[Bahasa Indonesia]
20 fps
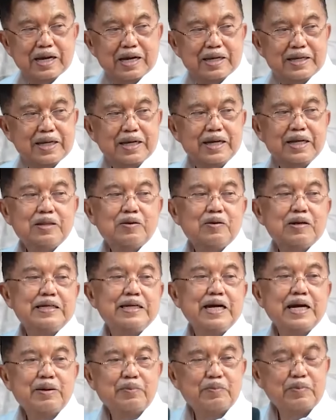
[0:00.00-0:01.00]
Yusuf
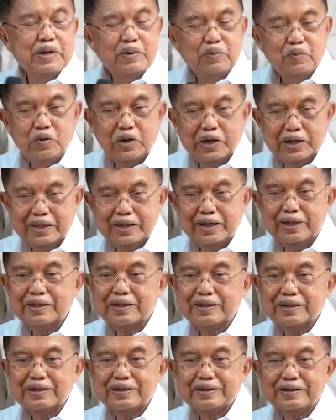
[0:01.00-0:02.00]
Kala mengaku
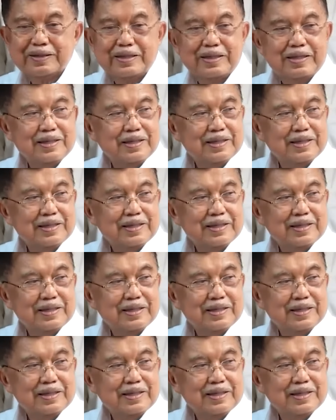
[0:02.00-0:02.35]
diminta Hamas